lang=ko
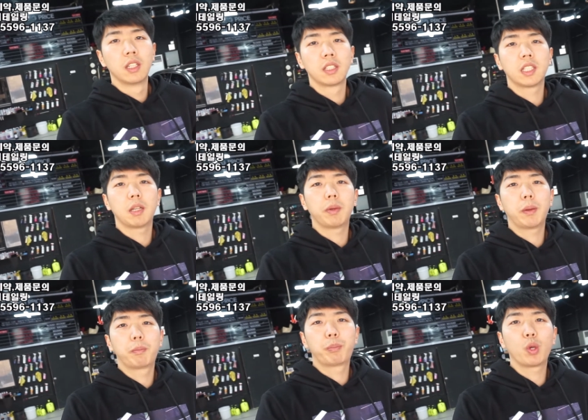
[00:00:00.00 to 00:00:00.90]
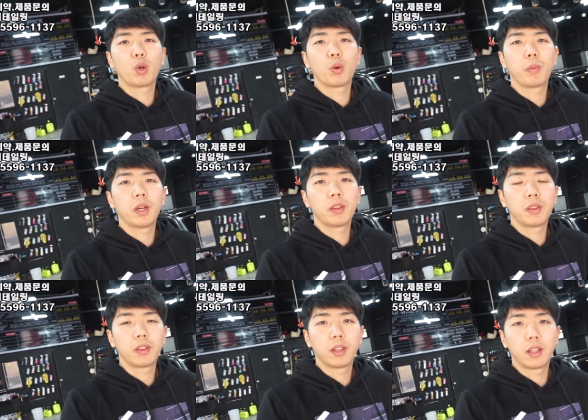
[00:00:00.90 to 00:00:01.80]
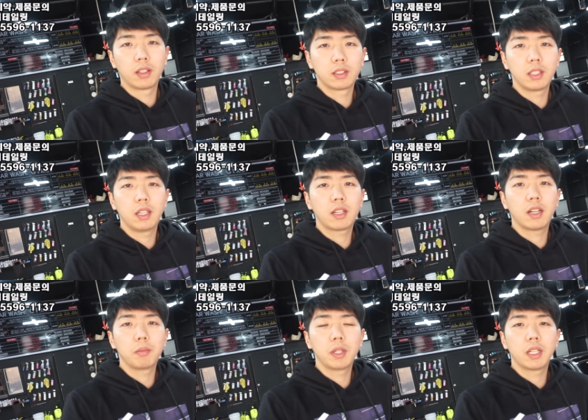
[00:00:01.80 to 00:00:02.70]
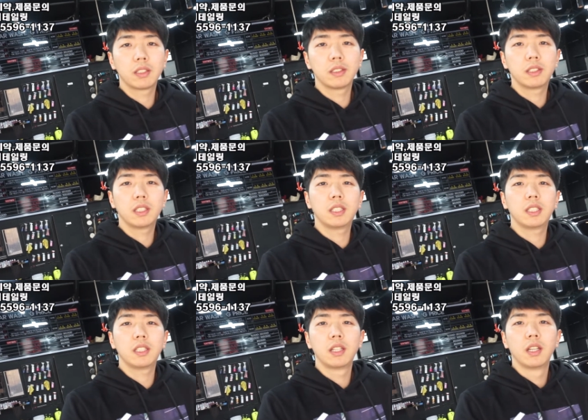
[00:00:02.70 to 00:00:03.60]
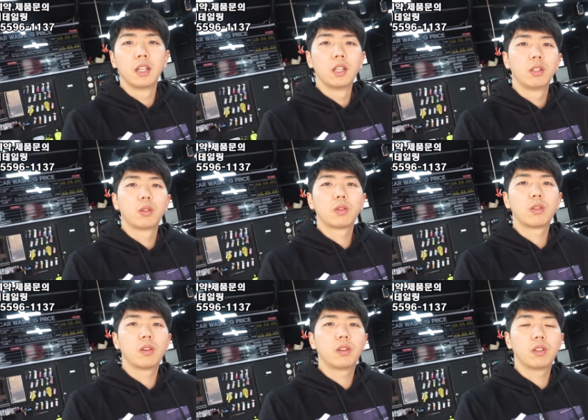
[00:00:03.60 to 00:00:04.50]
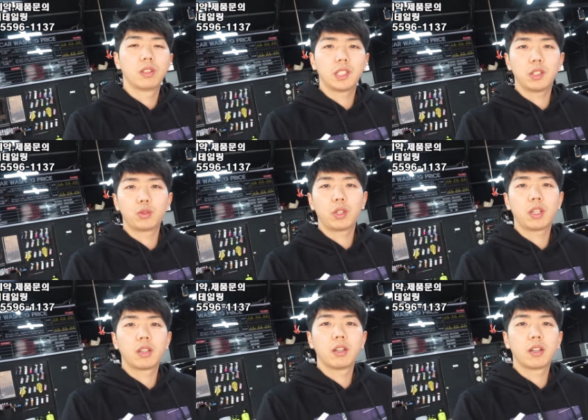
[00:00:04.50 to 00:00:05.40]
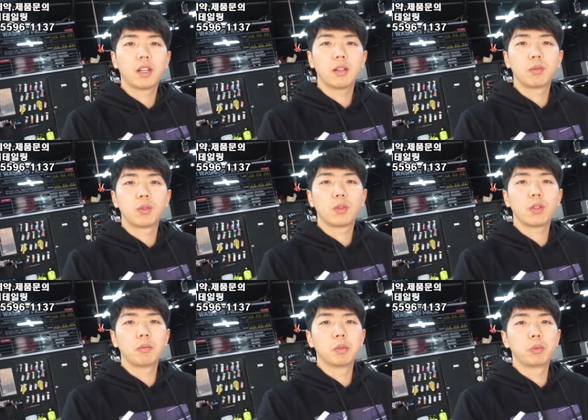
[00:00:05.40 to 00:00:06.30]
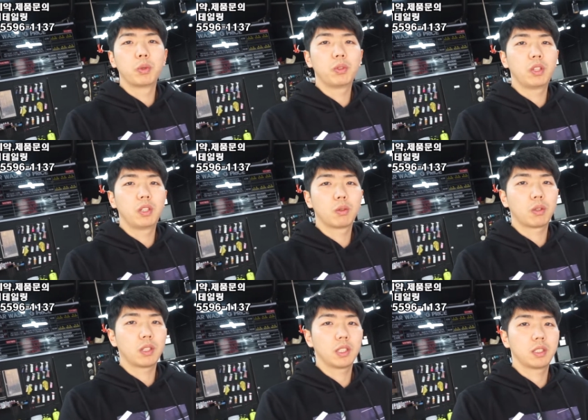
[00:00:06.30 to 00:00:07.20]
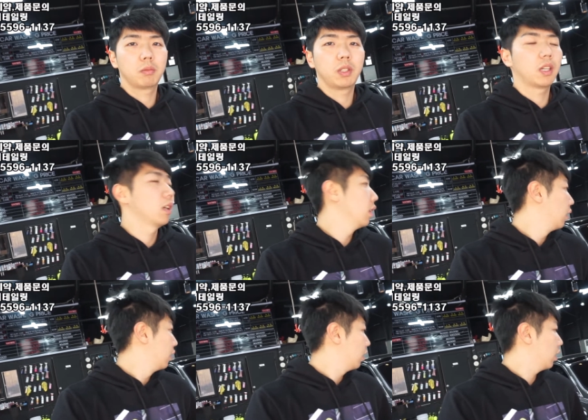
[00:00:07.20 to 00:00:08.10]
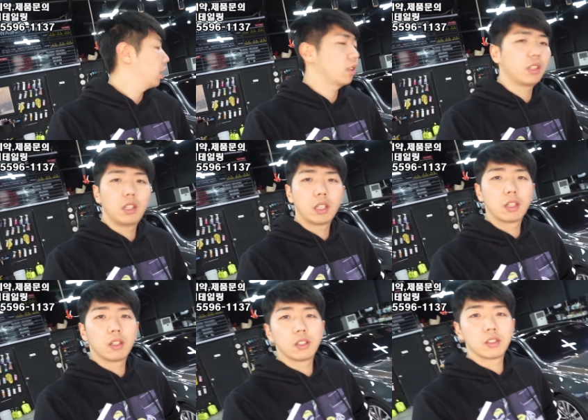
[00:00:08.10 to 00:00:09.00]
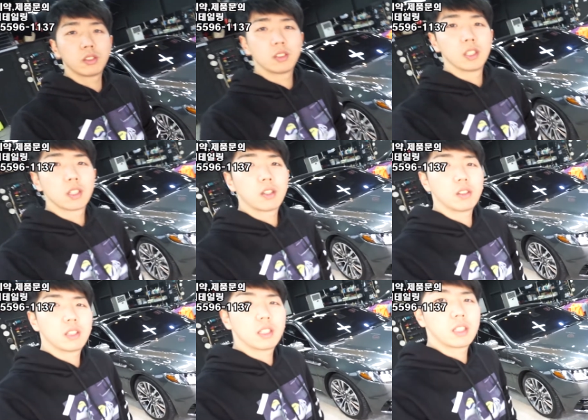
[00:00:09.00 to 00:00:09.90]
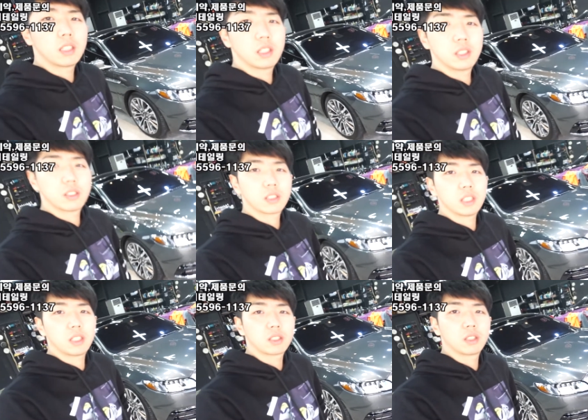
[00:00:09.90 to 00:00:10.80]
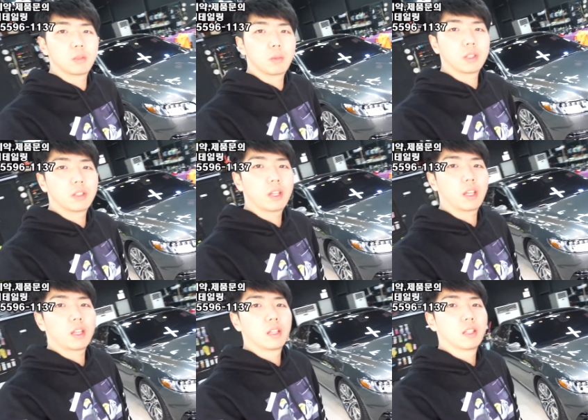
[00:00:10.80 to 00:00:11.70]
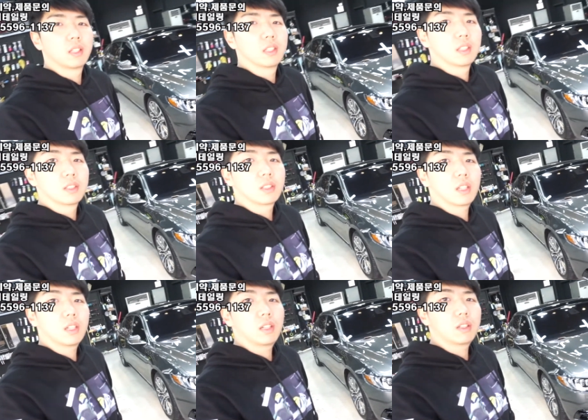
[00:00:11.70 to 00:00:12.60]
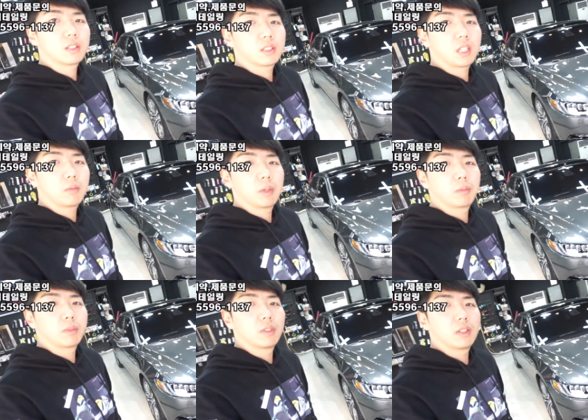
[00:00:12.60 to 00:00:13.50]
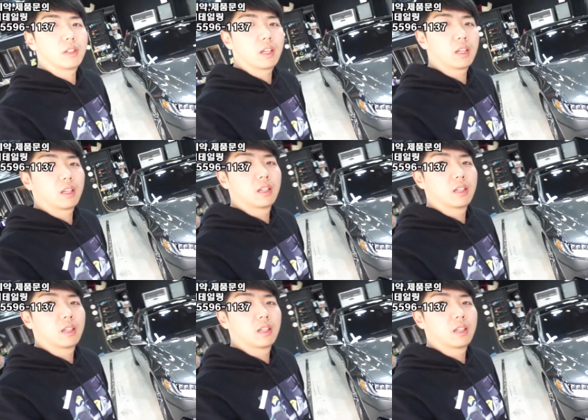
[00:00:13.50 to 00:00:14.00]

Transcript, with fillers: 그 다음에 표면 어, 슬립감이라든지 이런 거 나중에 결과물로 한번 보여드리도록 하겠습니다. 아 근데 링컨 컨티넨탈 신형 차량 처음 봤는데 차가 참 예쁜 것 같네.